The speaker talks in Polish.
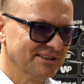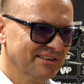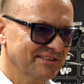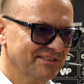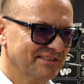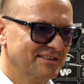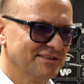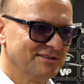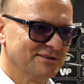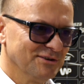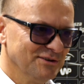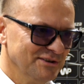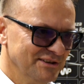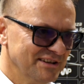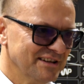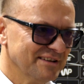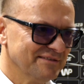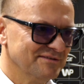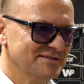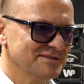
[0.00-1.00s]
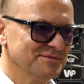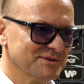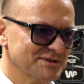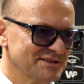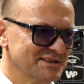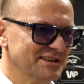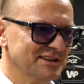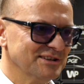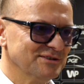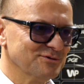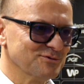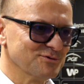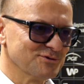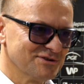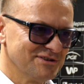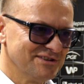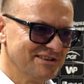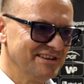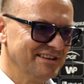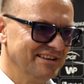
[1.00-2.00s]
jest solidne wzmocnienie
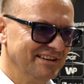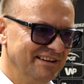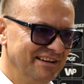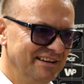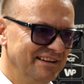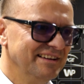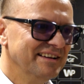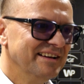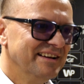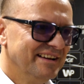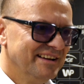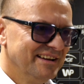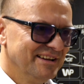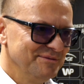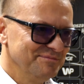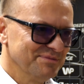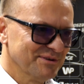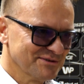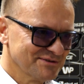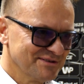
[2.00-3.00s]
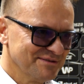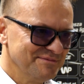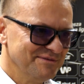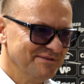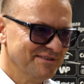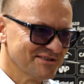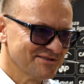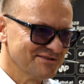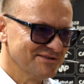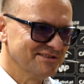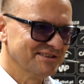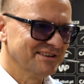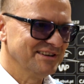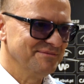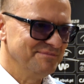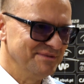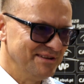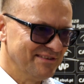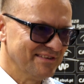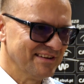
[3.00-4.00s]
drużyny i, i proszę mi wierzyć,
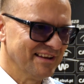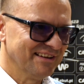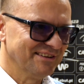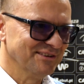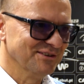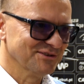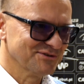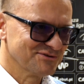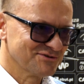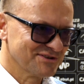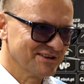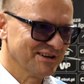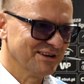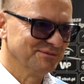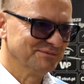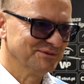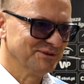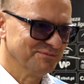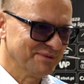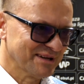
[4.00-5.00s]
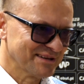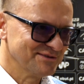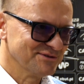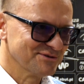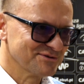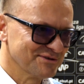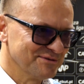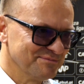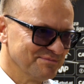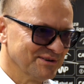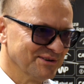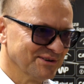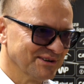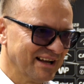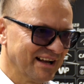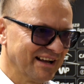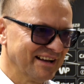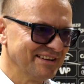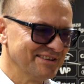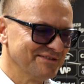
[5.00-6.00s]
kibice dostrzegą to bardzo szybko,
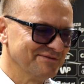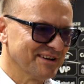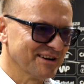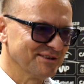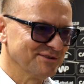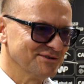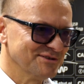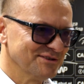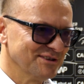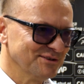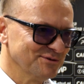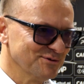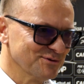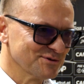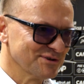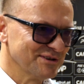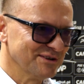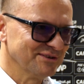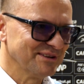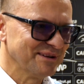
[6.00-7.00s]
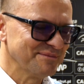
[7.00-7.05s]
jaka jest wartość tej drużyny.